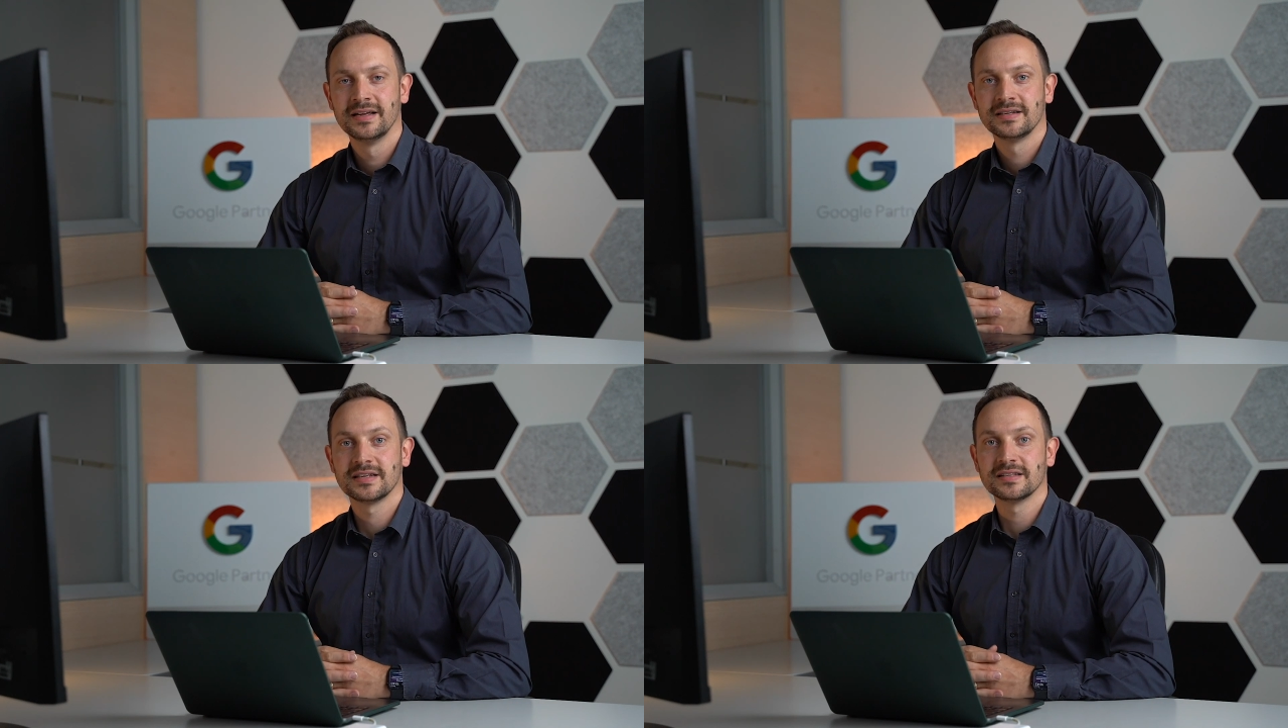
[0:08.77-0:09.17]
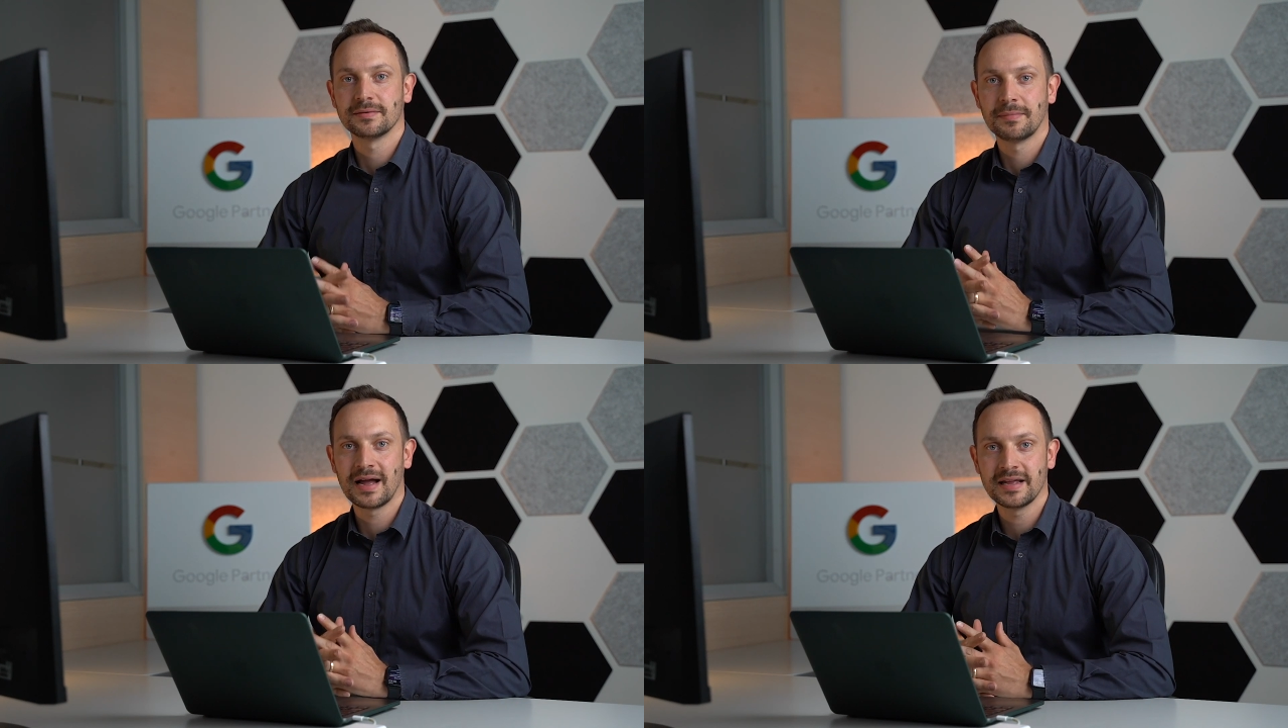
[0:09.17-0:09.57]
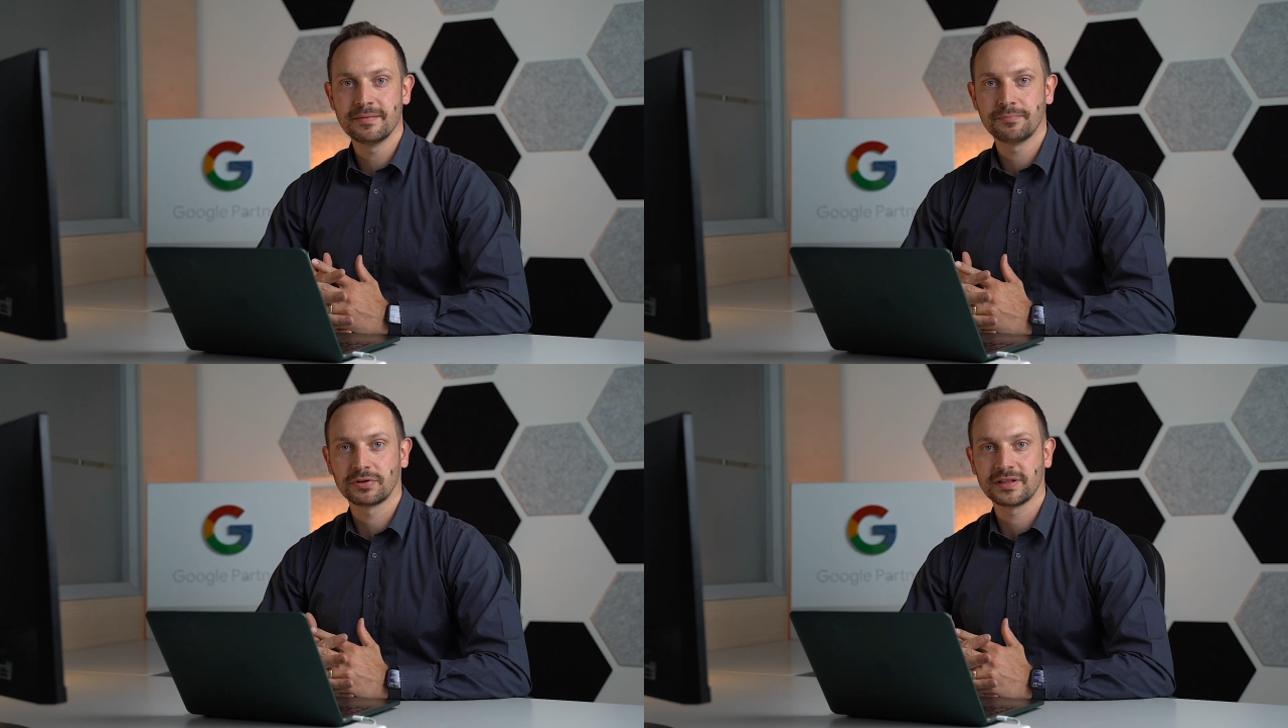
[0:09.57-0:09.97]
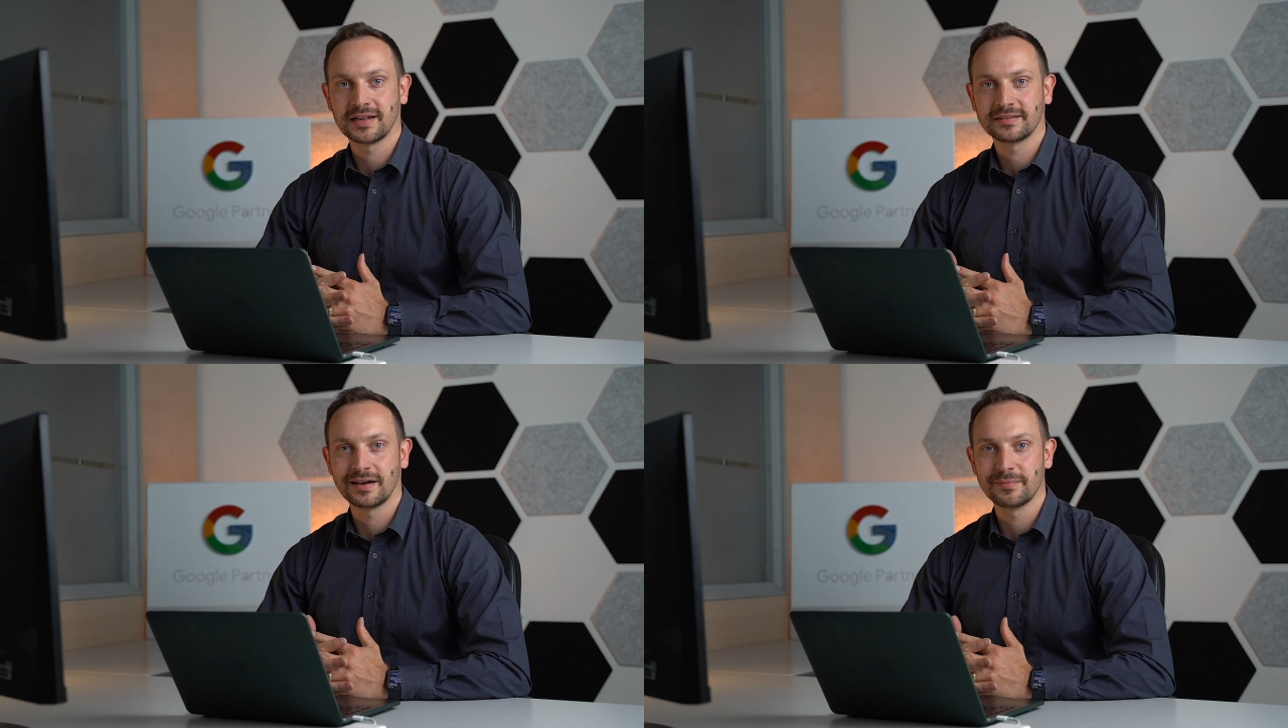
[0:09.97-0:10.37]
senza mai portare
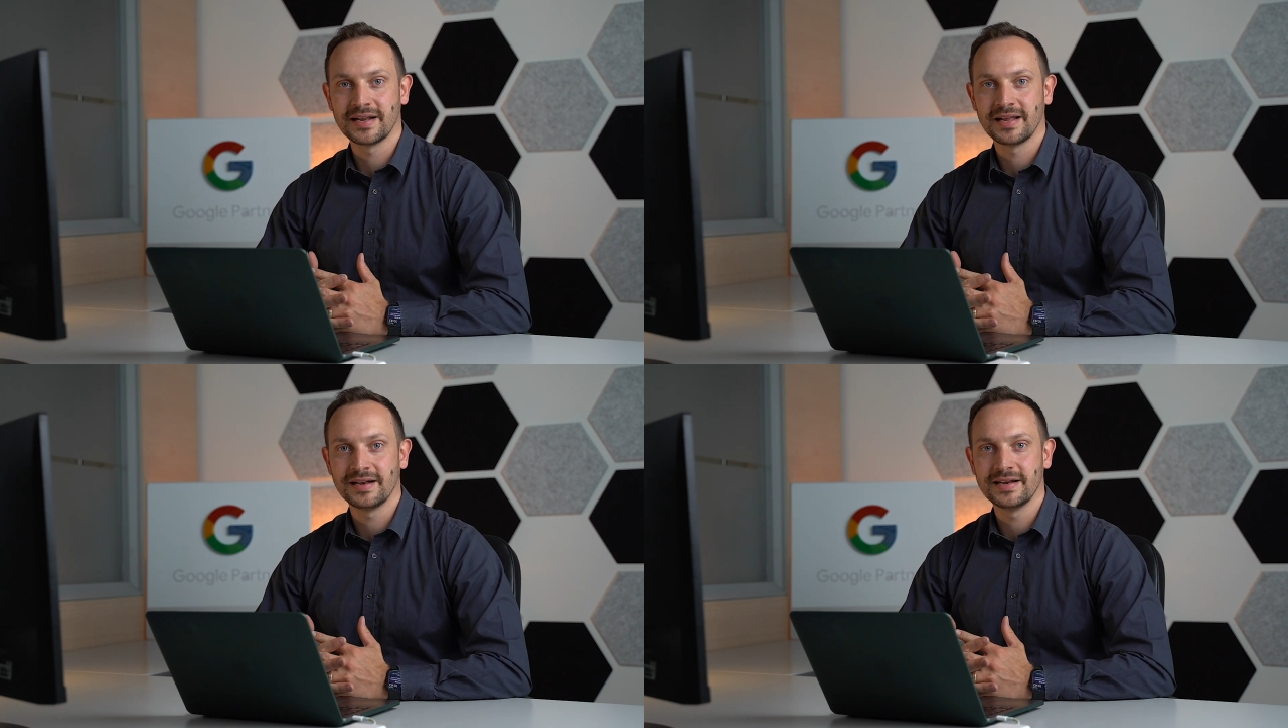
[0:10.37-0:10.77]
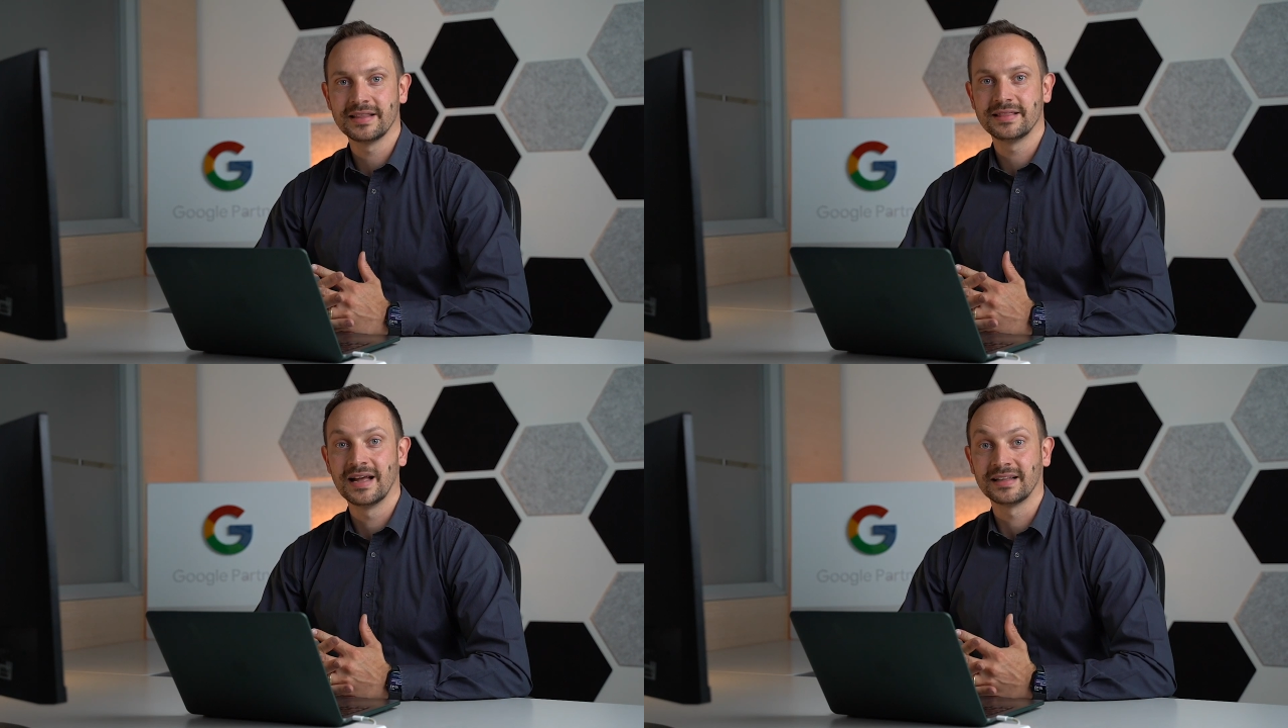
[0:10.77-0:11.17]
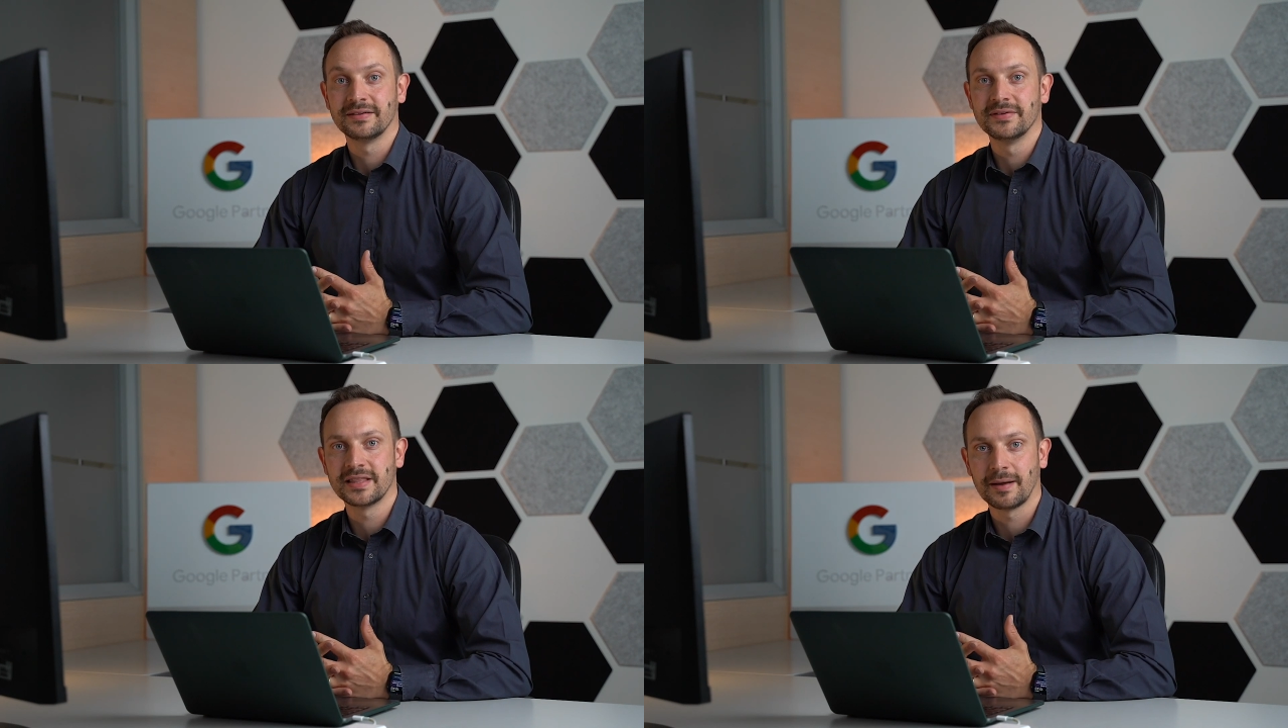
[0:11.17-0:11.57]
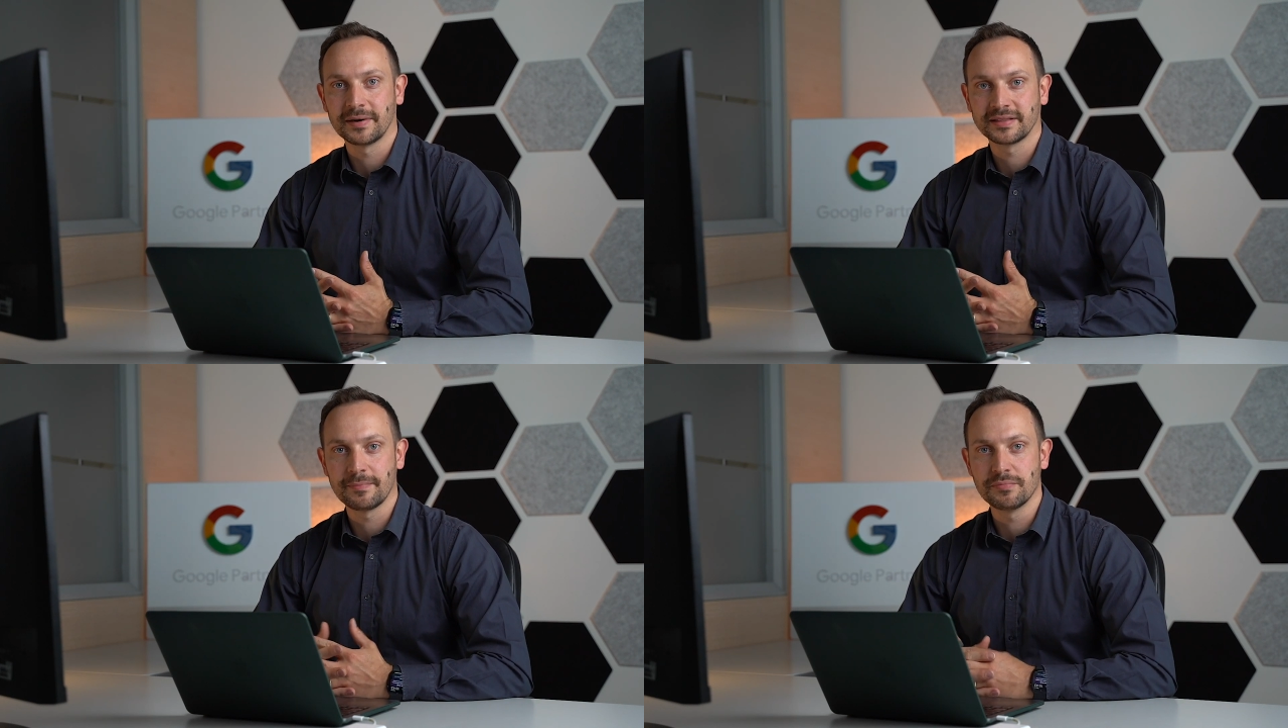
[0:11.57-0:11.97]
a termine le attività
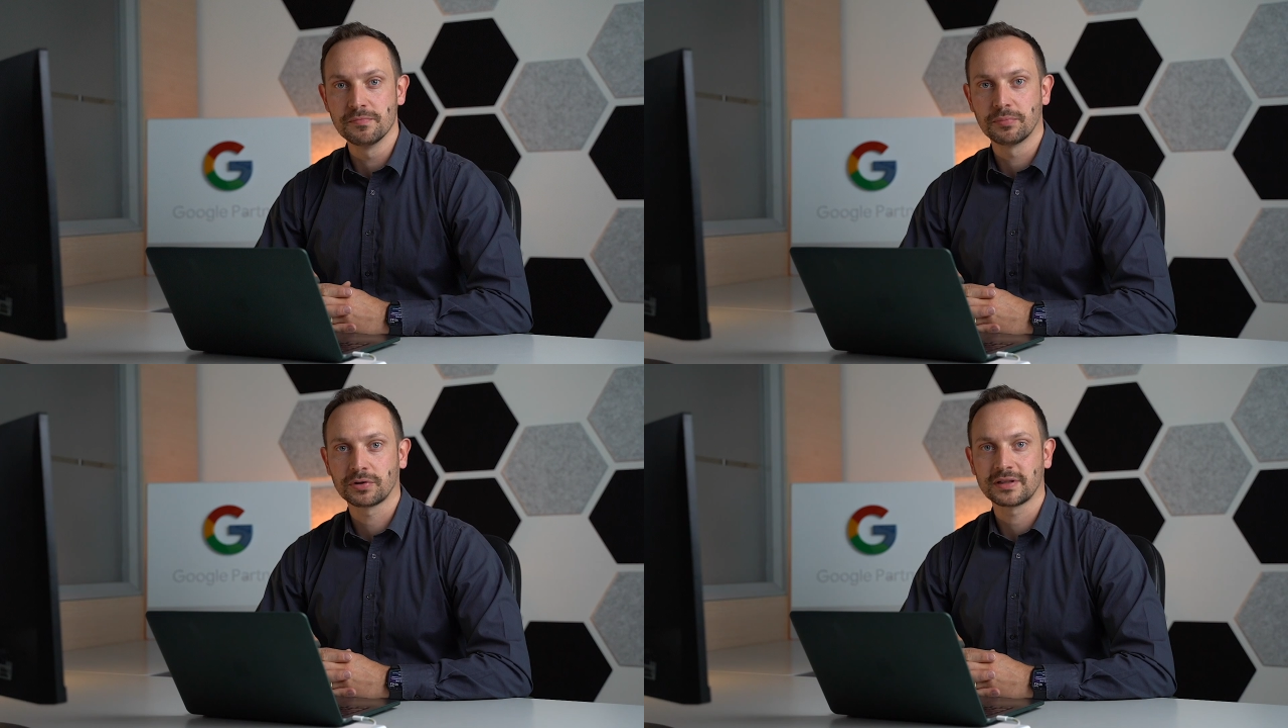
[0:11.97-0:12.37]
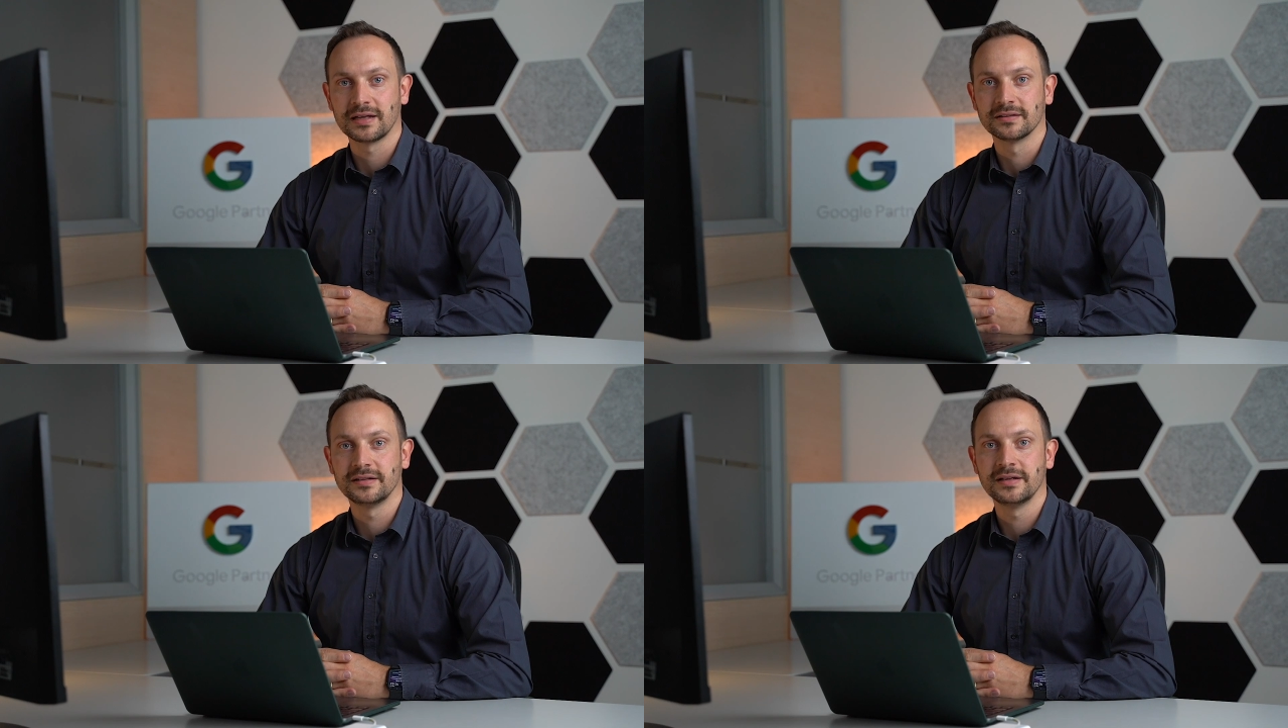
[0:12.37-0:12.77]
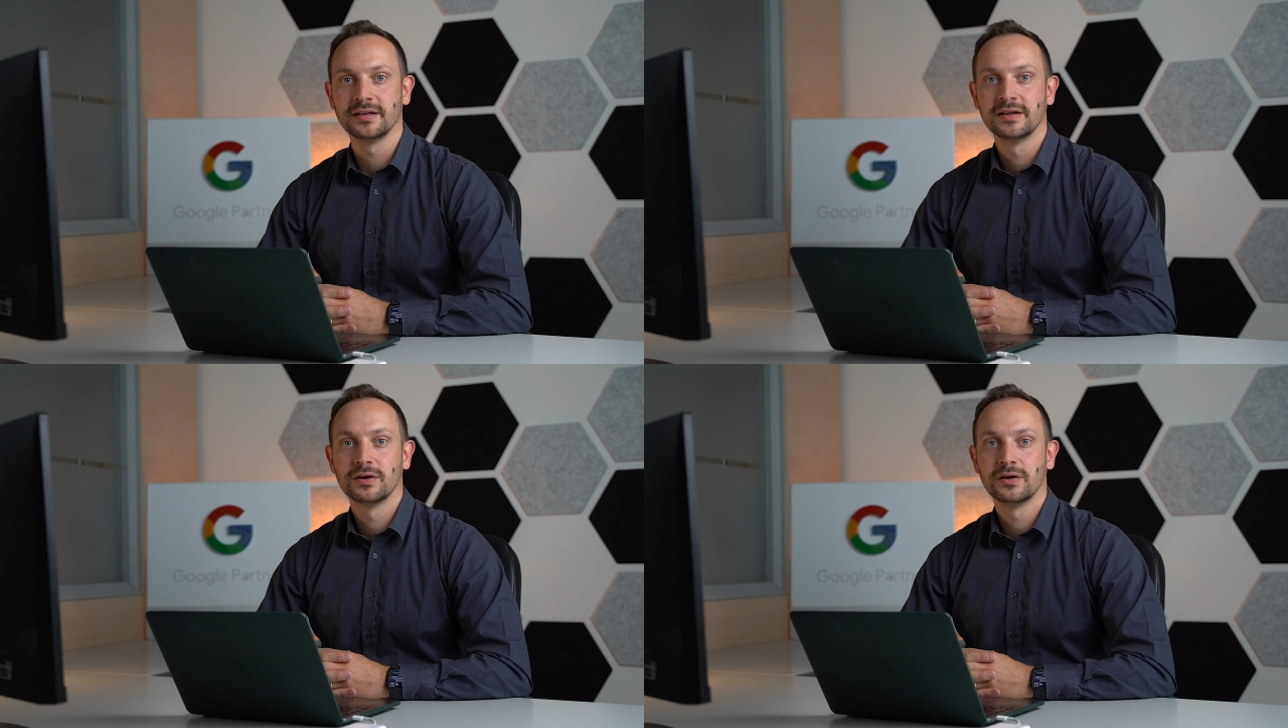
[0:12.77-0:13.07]
per te più importanti